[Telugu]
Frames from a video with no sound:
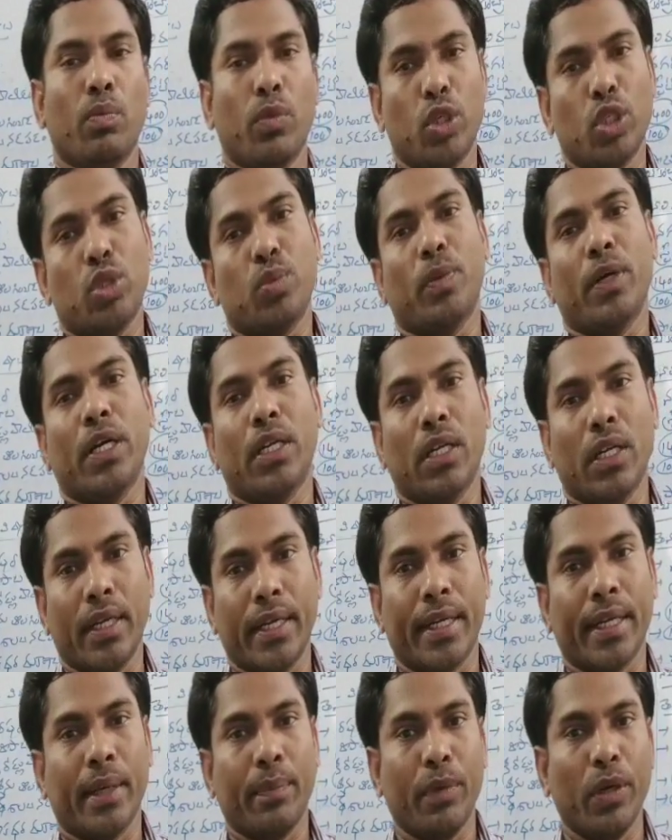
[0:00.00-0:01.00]
మున్సిపాలిటీ అనే
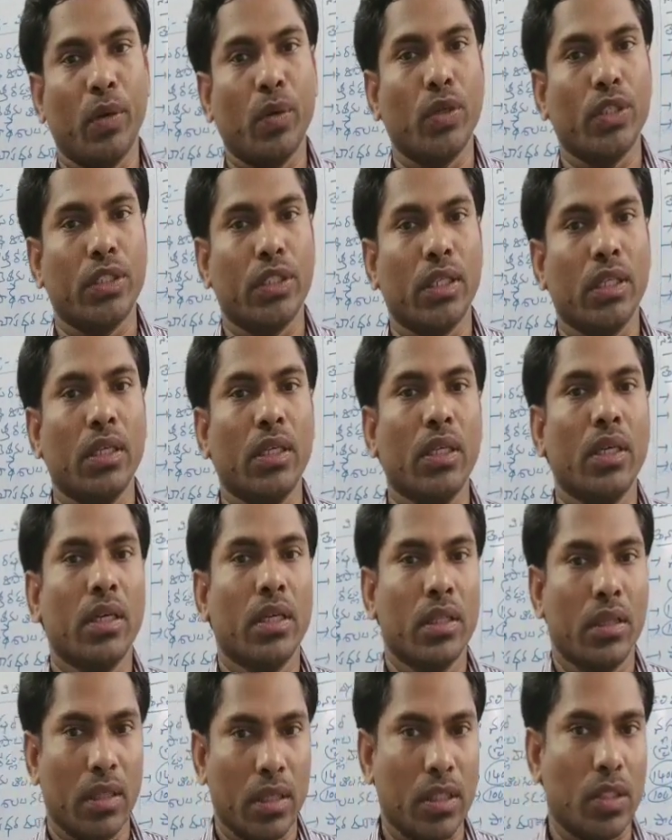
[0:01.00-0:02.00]
టాపిక్ గురించి
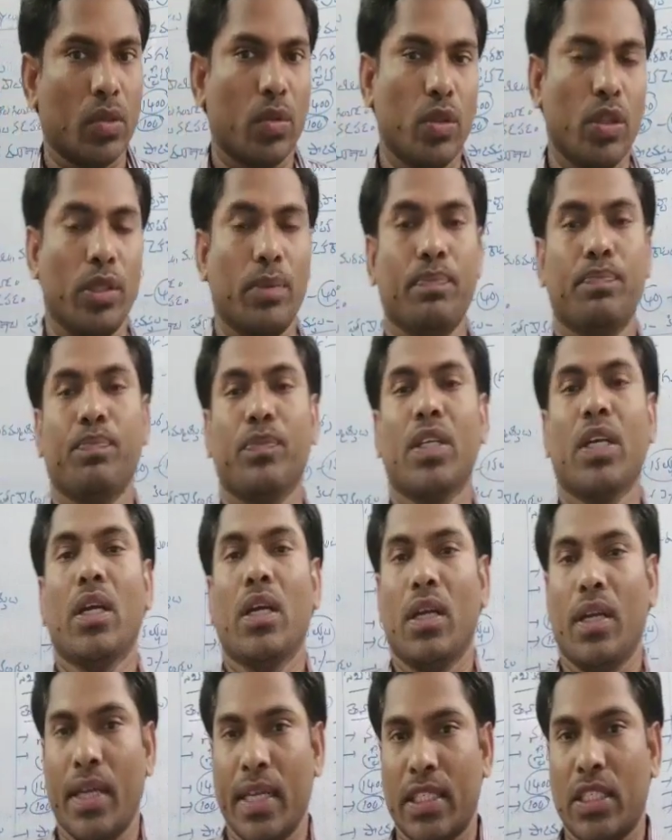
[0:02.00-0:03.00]
తెలుసుకుందాం
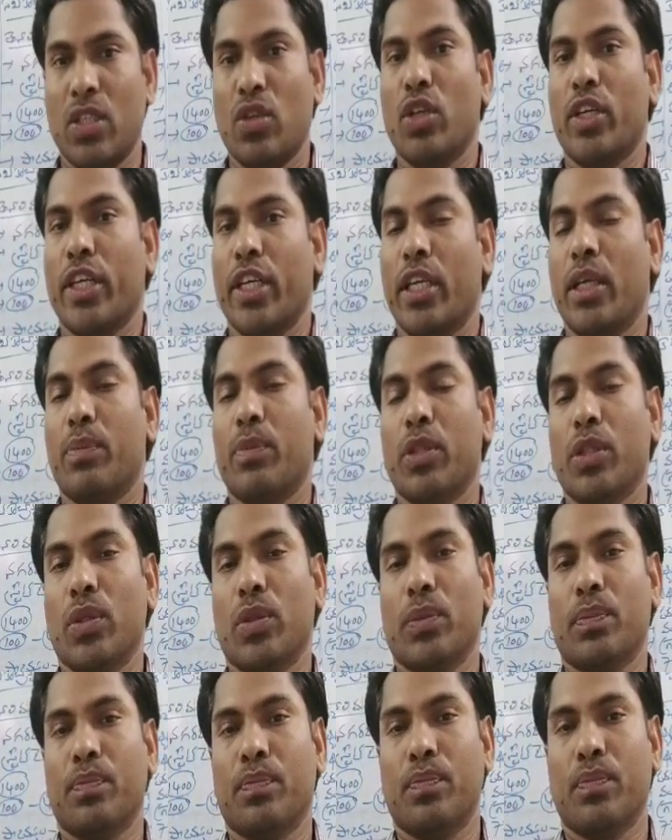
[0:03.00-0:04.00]
లెసన్లోకి వెళ్ళే ముందు